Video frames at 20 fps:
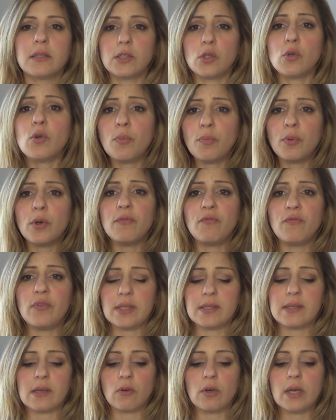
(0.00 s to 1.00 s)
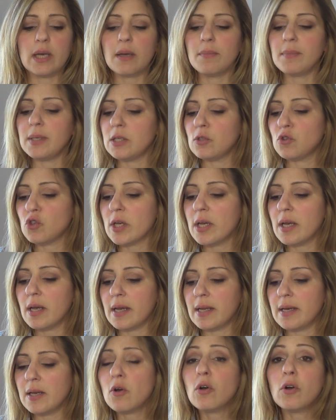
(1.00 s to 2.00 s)
sono un po' in fissa con le
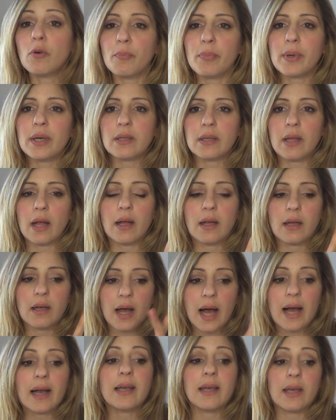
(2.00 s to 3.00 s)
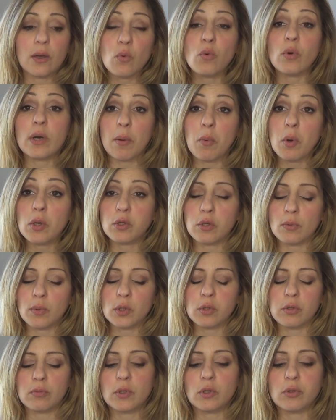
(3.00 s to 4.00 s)
camicie e ne ho comprata anche una molto
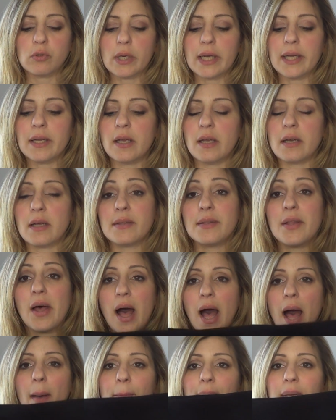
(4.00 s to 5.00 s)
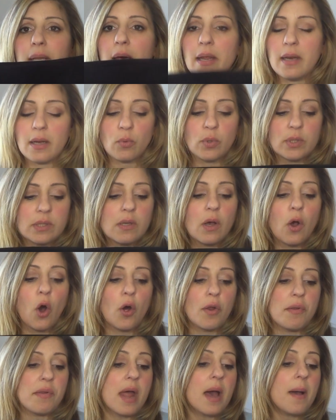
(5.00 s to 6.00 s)
molto molto carina da abbinare a questa
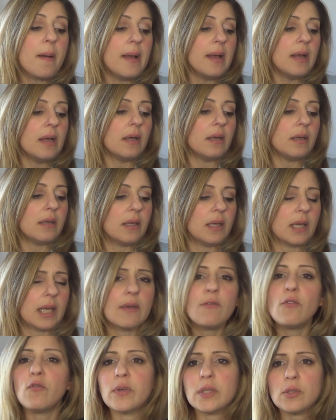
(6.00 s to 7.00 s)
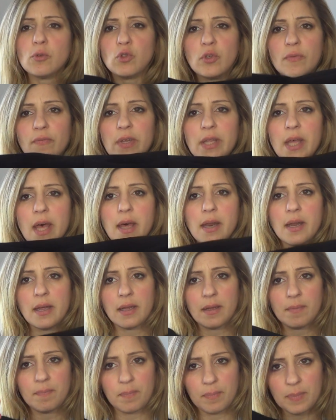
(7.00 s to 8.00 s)
gonna eh, che ho fatto già
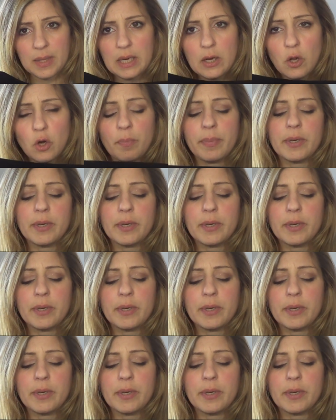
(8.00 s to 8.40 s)
vedere nell'haul